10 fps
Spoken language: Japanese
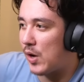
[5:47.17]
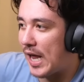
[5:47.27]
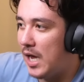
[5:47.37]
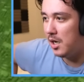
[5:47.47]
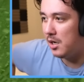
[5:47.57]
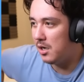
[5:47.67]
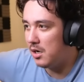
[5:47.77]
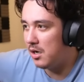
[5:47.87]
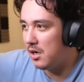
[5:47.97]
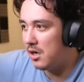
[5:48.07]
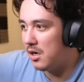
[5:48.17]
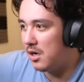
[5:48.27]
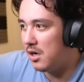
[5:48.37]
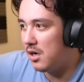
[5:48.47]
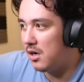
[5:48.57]
これ
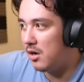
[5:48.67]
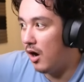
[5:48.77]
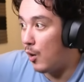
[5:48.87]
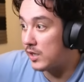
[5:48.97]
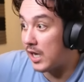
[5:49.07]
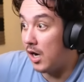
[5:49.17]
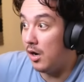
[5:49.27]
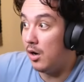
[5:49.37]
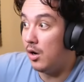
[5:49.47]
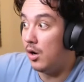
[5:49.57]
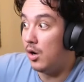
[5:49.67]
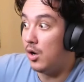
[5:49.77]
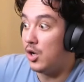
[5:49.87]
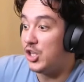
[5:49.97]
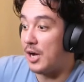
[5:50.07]
あ終わった
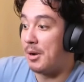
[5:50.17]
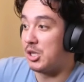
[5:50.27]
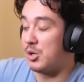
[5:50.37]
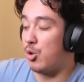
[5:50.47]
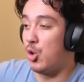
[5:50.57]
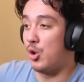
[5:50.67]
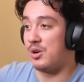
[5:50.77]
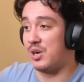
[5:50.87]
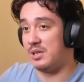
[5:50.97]
いや待ってこのい